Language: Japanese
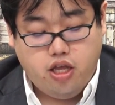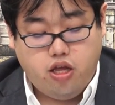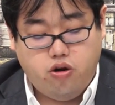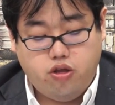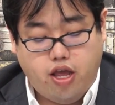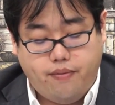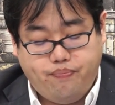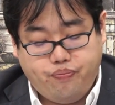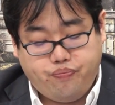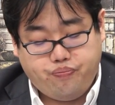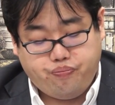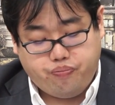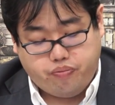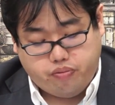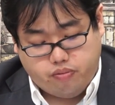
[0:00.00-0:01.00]
なので、
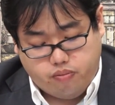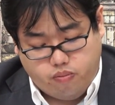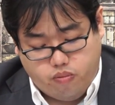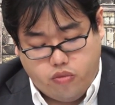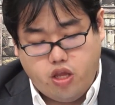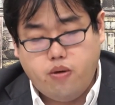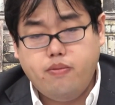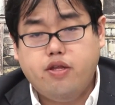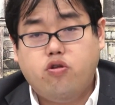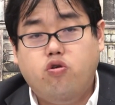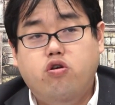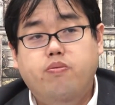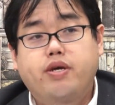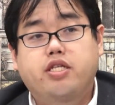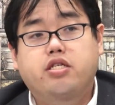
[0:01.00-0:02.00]
まあ、
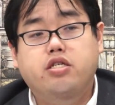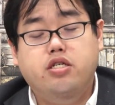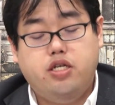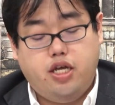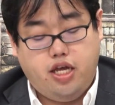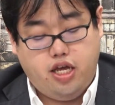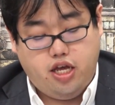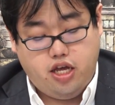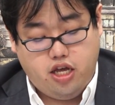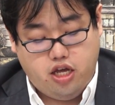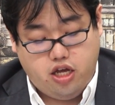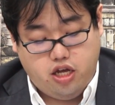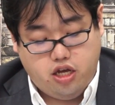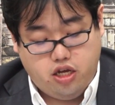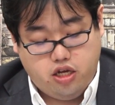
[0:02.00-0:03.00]
特別、
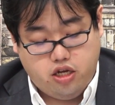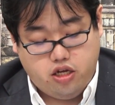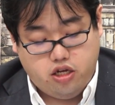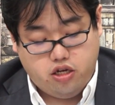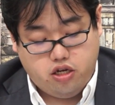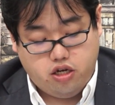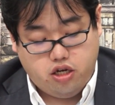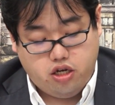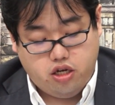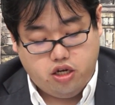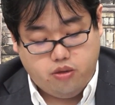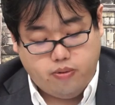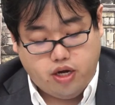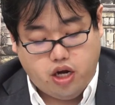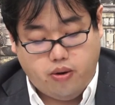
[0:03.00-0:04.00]
えー
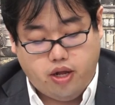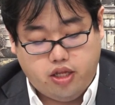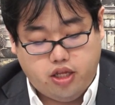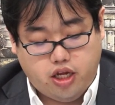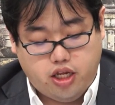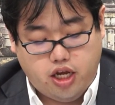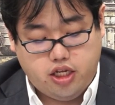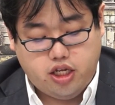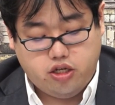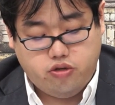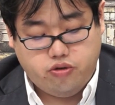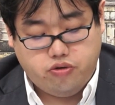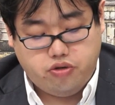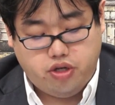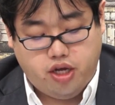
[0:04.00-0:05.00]
まあ、変わった対
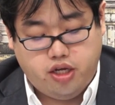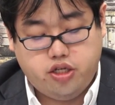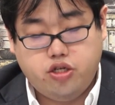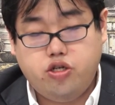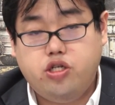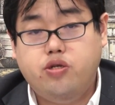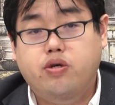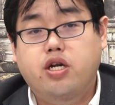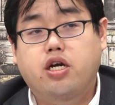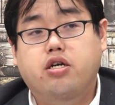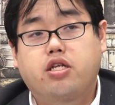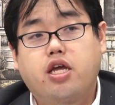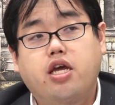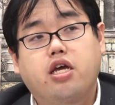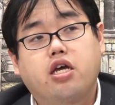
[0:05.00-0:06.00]
策を、えー、する必要なく
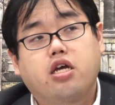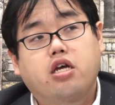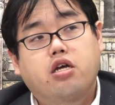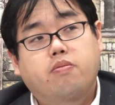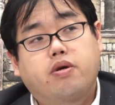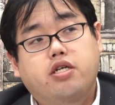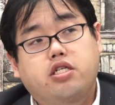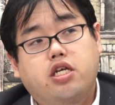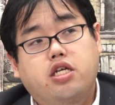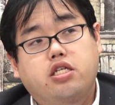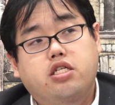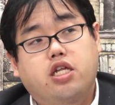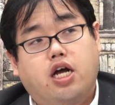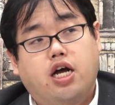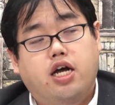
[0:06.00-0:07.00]
て、まあ、
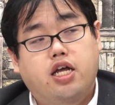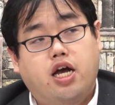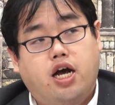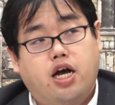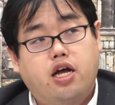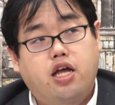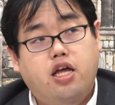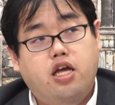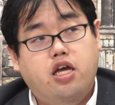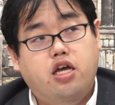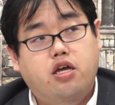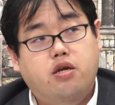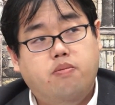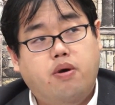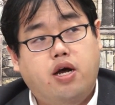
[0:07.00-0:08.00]
センターや、
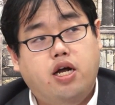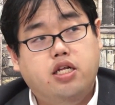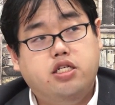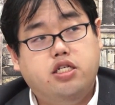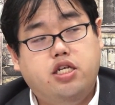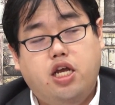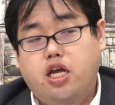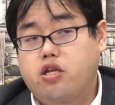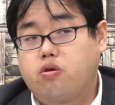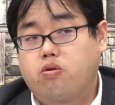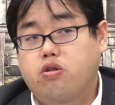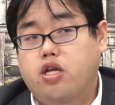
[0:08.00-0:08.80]
えー、マーチ程度の